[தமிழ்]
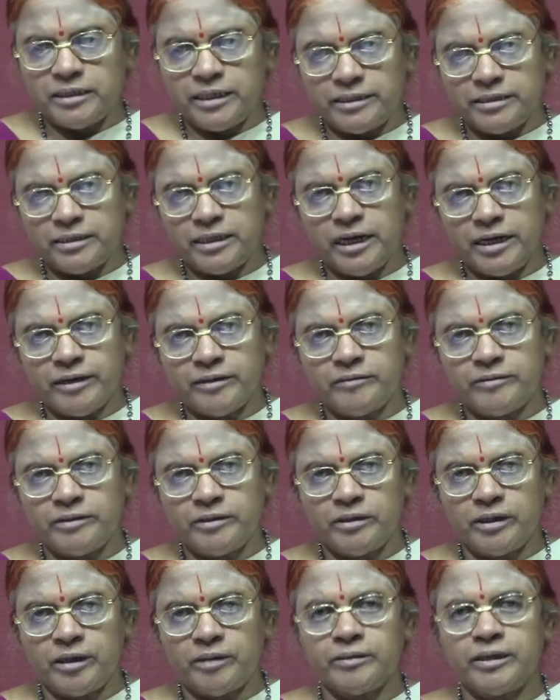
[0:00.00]
எதுக்காக வேண்டி
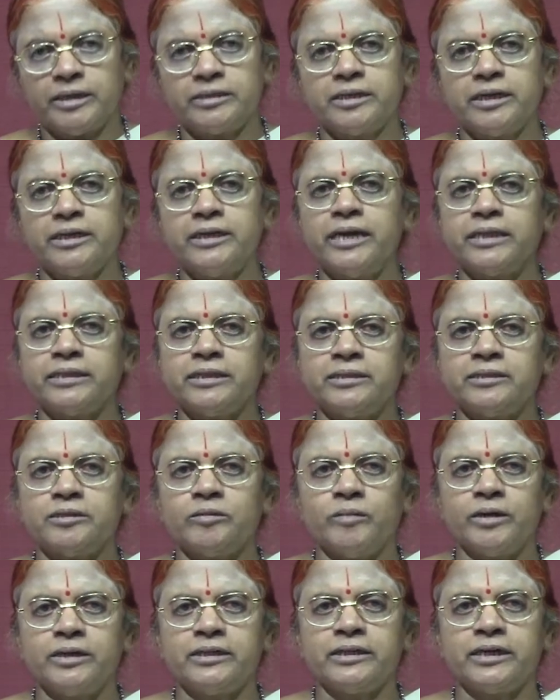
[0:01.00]
நான் தெரியாத
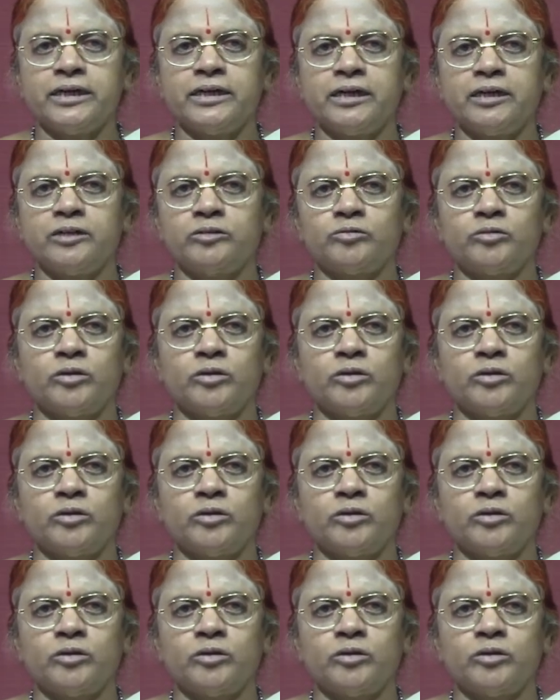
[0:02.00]
எதுக்குமா நீங்கள் எங்களுக்கு